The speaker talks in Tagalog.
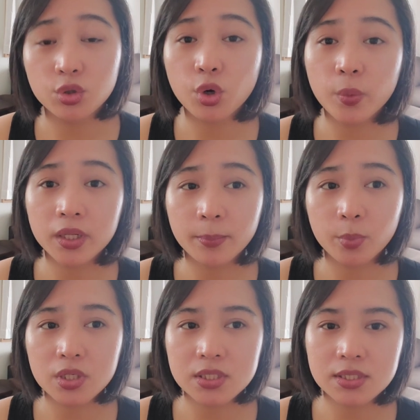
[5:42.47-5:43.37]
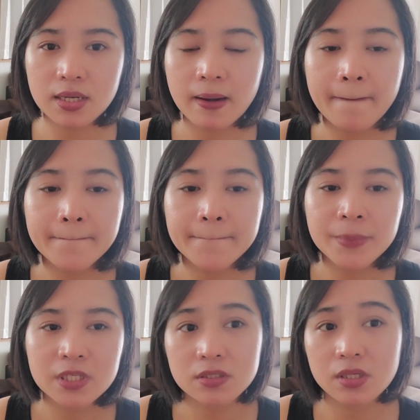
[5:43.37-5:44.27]
yung drawing ng polis yan
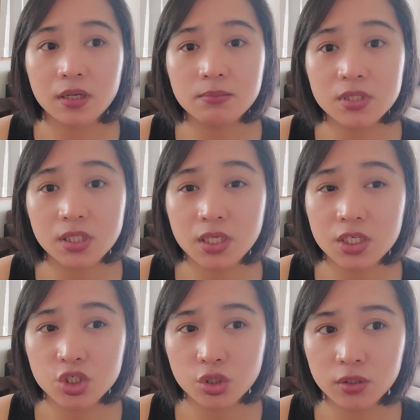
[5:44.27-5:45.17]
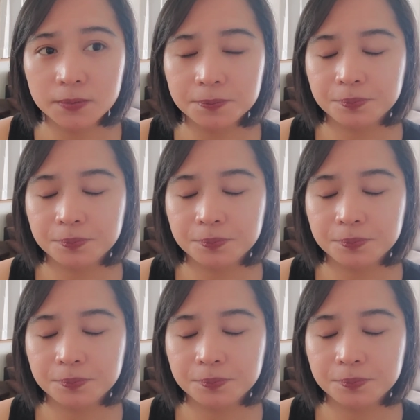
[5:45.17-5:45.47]
sa investigation.